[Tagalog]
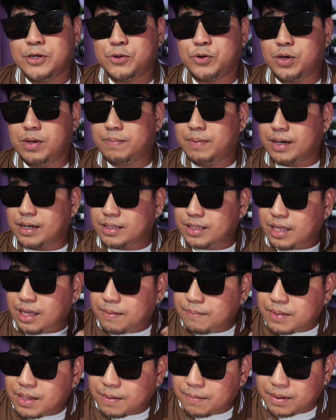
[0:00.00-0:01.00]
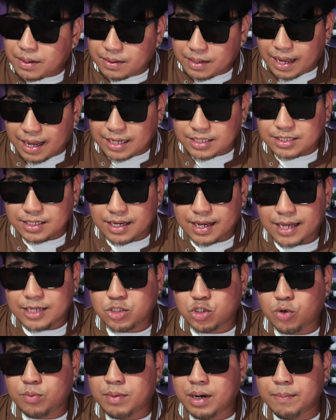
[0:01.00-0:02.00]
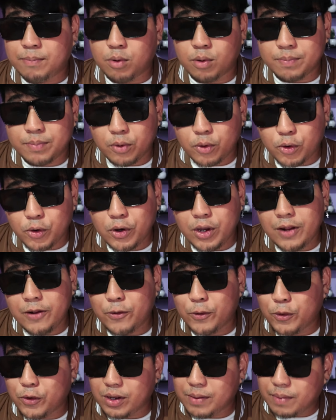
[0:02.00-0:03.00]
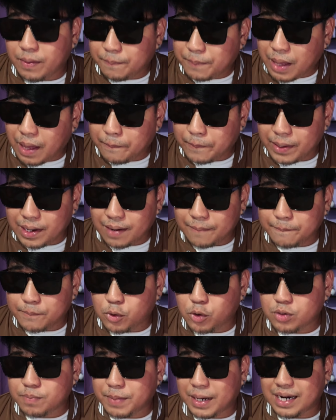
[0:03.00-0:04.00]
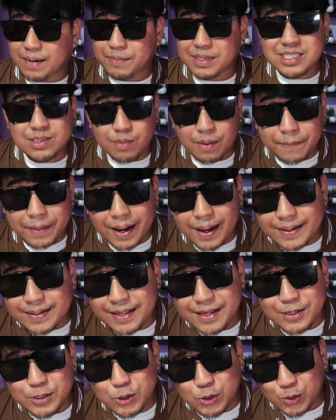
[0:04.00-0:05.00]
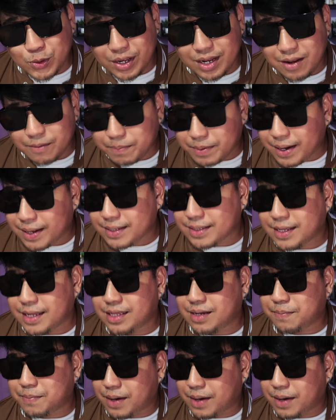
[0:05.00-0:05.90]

yung ibang team na mag-aasikaso, magbo-boil, okay, magpapalambot para mas ma-manage yung elepante ng